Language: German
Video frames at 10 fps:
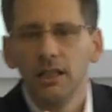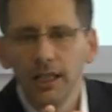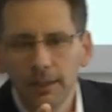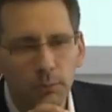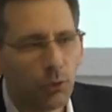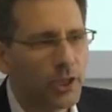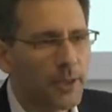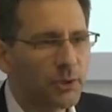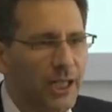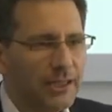Employer Branding. Employer
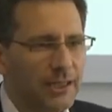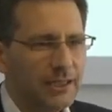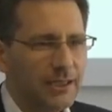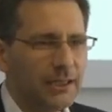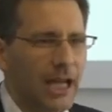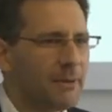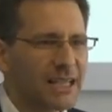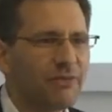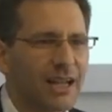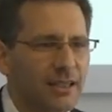Branding, aber
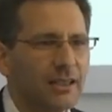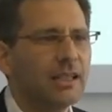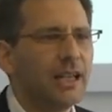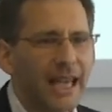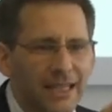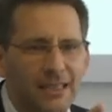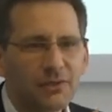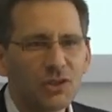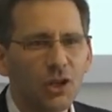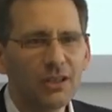das war's. Active
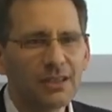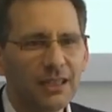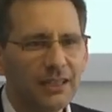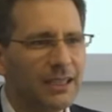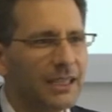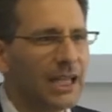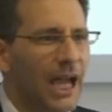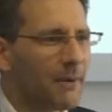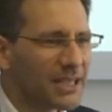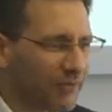Sourcing,
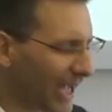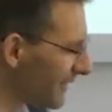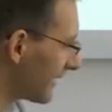aber es war es